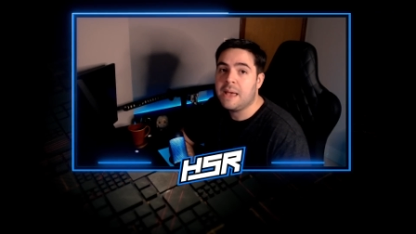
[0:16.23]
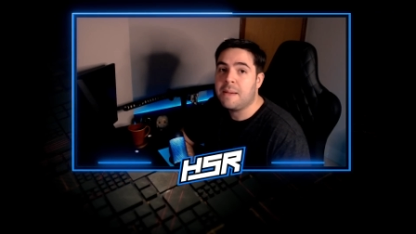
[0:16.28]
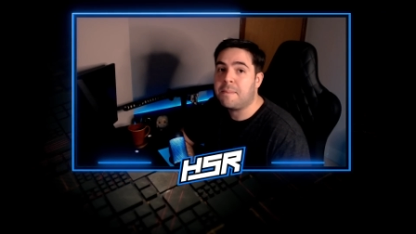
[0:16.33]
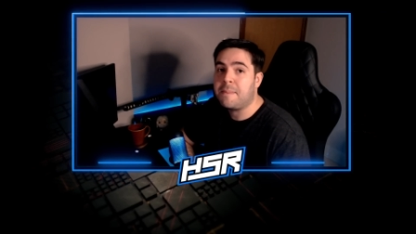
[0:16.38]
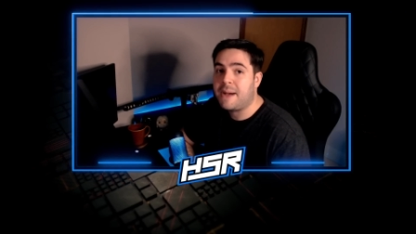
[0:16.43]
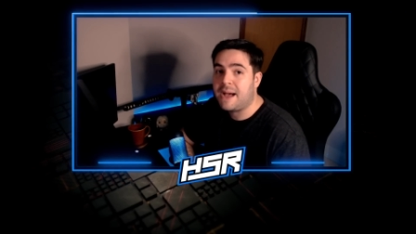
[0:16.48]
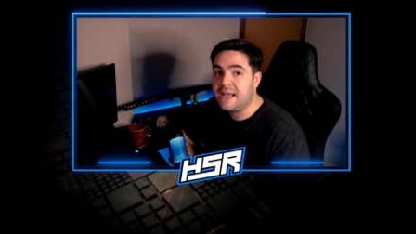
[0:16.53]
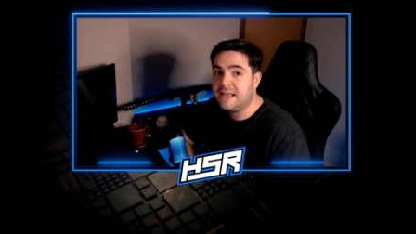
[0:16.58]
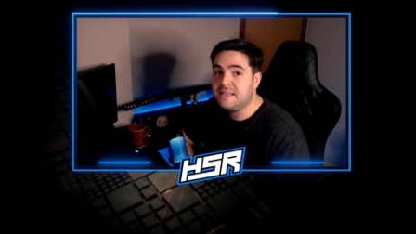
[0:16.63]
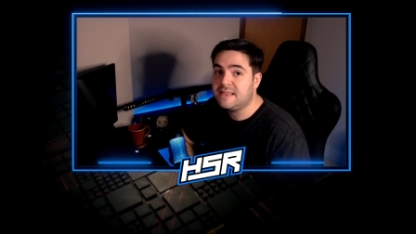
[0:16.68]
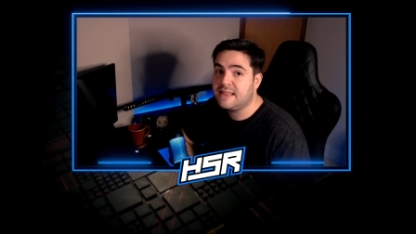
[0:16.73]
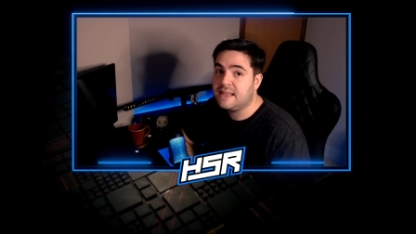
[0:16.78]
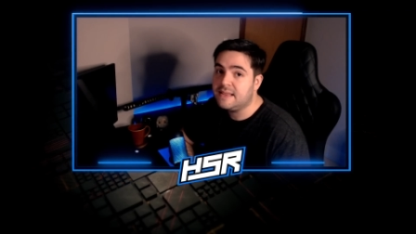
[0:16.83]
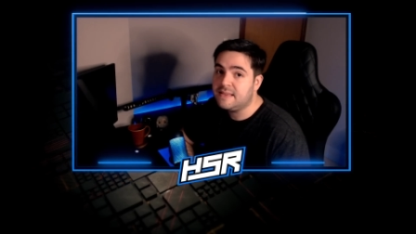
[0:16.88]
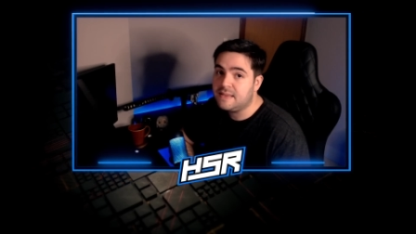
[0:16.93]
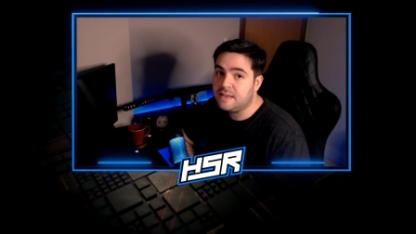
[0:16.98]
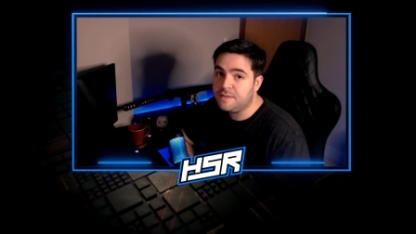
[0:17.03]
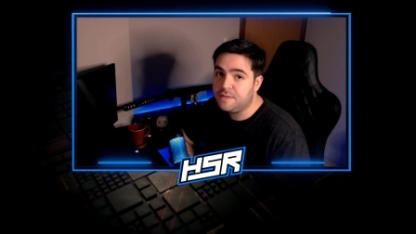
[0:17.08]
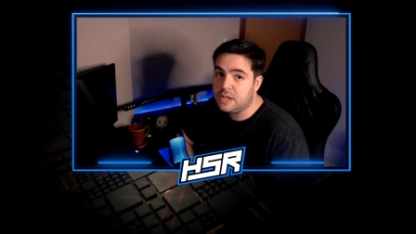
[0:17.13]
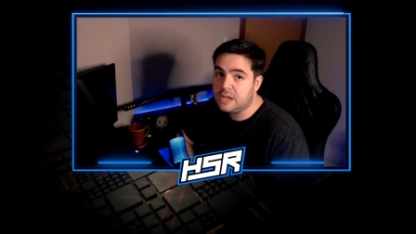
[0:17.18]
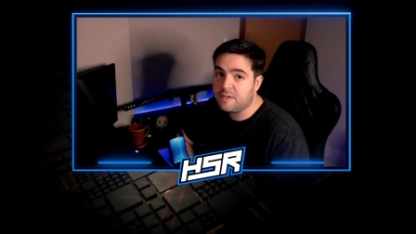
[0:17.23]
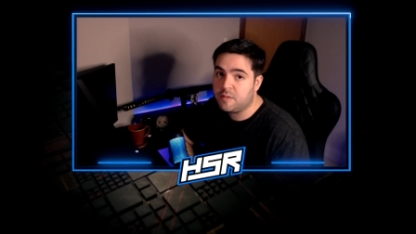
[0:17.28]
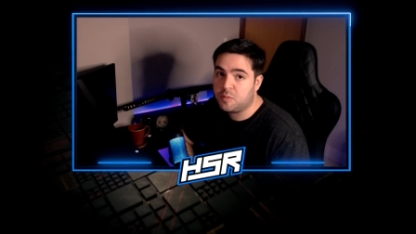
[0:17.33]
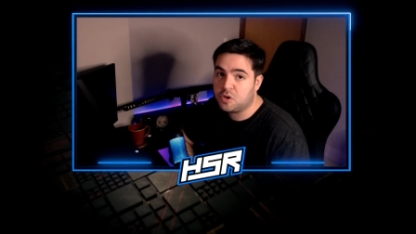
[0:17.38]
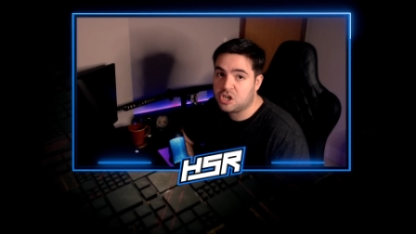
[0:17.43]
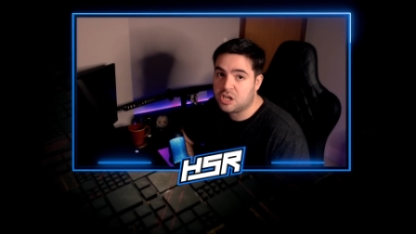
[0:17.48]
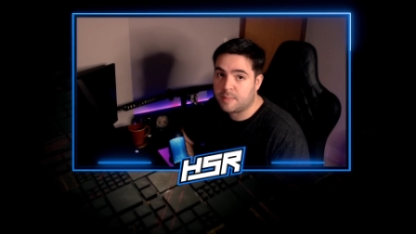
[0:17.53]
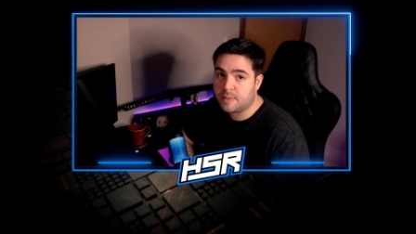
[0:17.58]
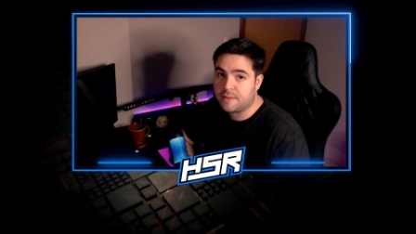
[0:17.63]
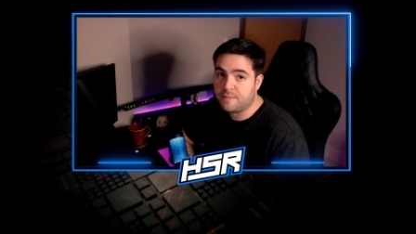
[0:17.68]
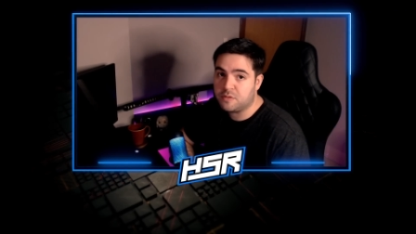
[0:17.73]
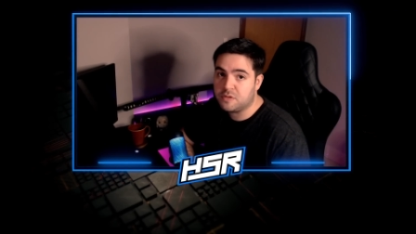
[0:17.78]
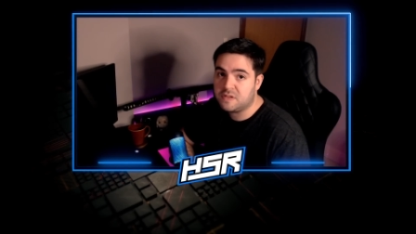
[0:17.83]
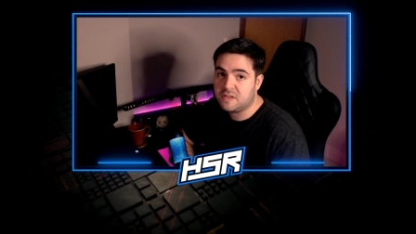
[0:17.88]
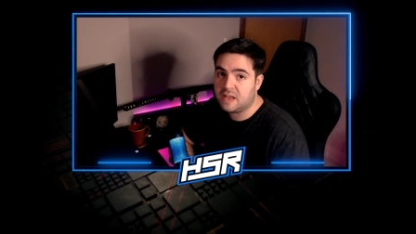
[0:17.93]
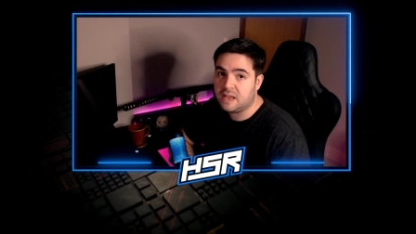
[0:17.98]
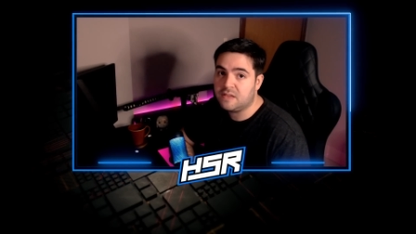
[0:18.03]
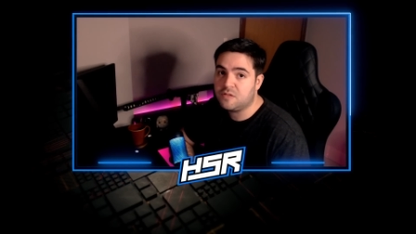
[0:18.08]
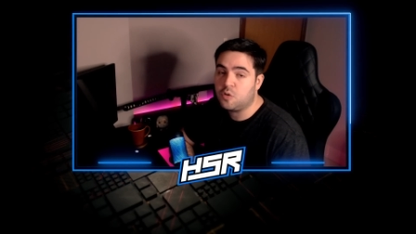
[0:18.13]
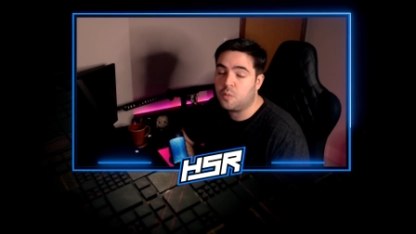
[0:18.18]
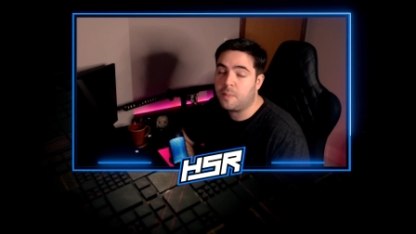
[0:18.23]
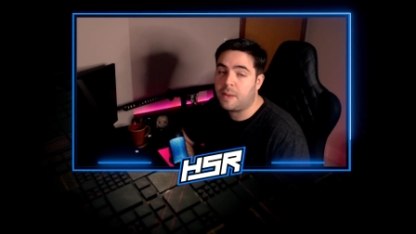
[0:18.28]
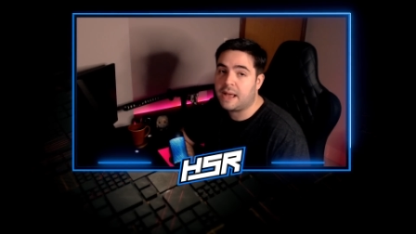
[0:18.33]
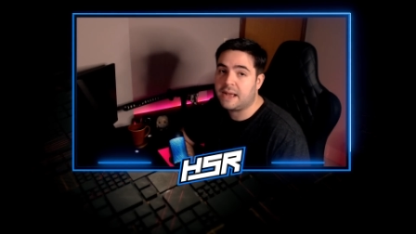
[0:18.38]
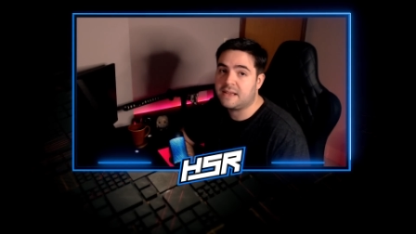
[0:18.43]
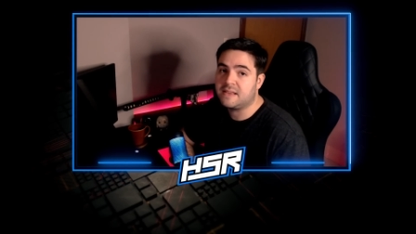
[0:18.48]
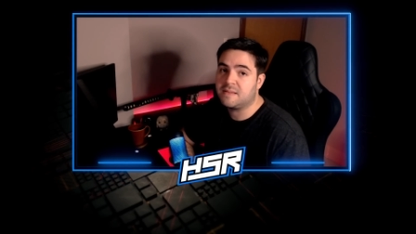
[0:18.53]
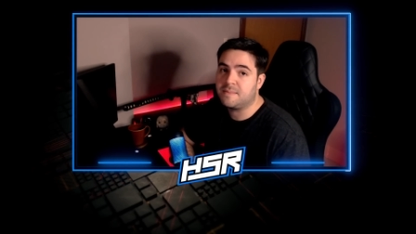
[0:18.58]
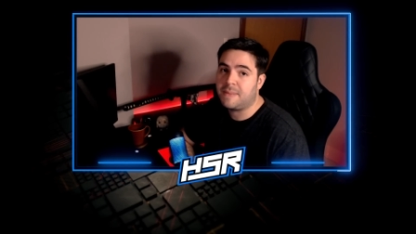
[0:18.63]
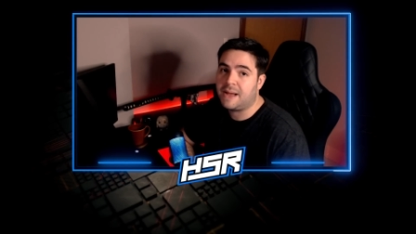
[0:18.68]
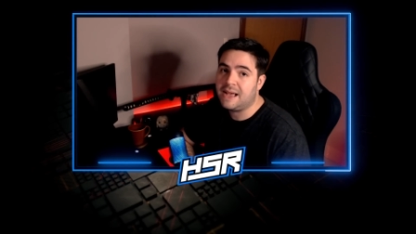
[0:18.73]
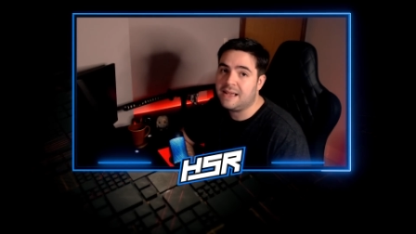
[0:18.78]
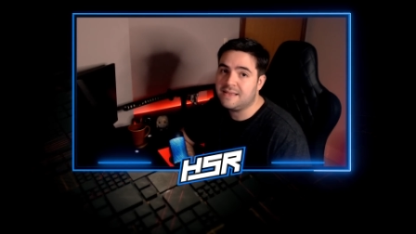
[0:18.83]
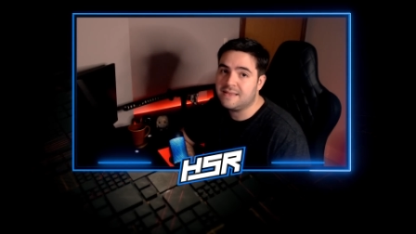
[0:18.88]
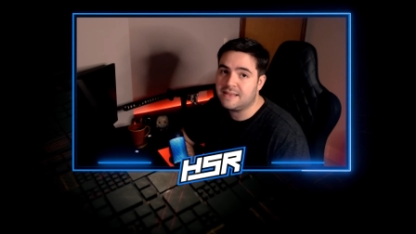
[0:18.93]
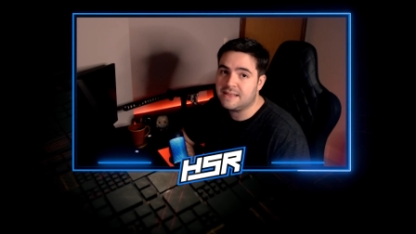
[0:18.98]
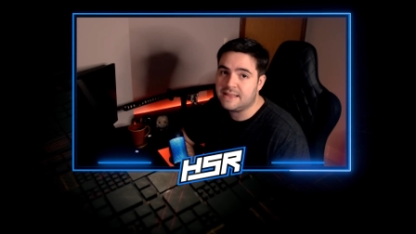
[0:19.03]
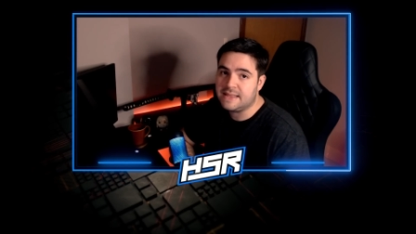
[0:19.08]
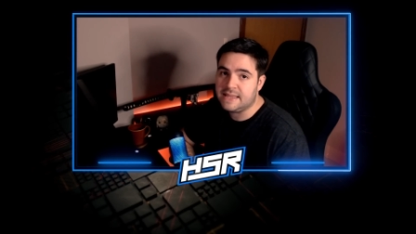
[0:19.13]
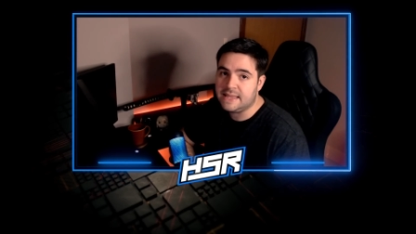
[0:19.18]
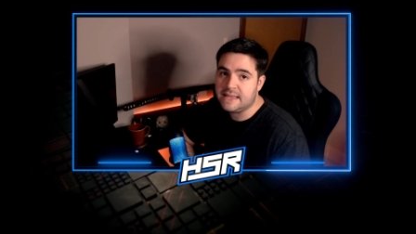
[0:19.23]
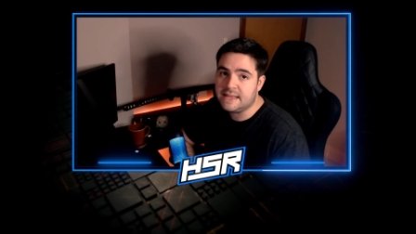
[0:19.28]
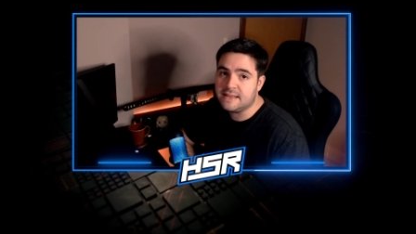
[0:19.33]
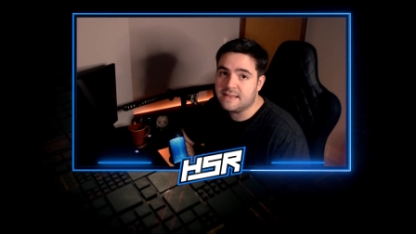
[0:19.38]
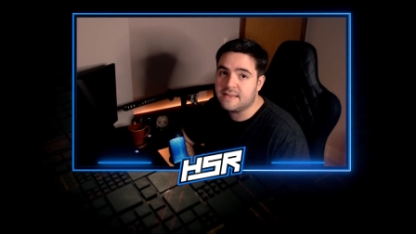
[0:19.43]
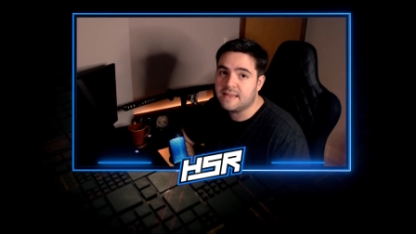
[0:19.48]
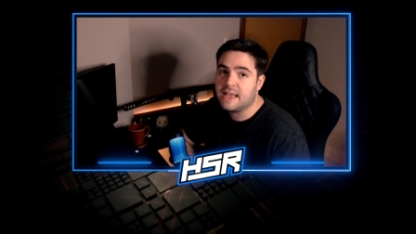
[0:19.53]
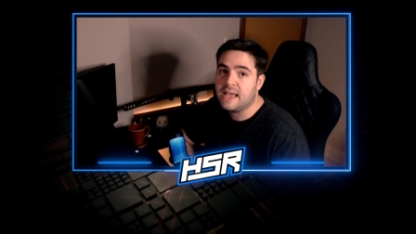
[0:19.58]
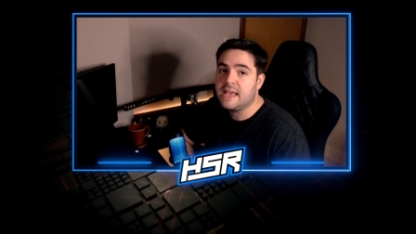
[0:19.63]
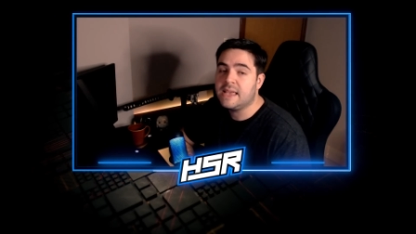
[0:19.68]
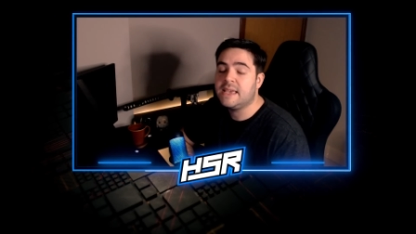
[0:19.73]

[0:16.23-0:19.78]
Mas nesse vídeo eu vou mostrar para vocês com placas mais antigas,